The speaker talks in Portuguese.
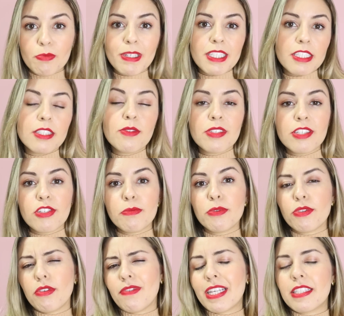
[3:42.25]
mas que não seja
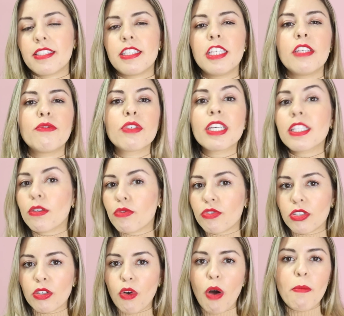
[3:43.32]
muito invasivo, que não
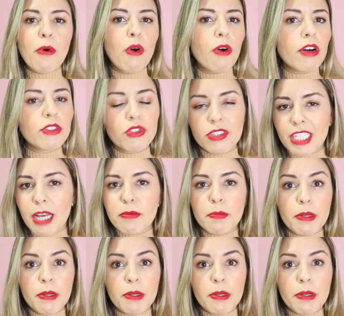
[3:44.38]
te incomode, sabe?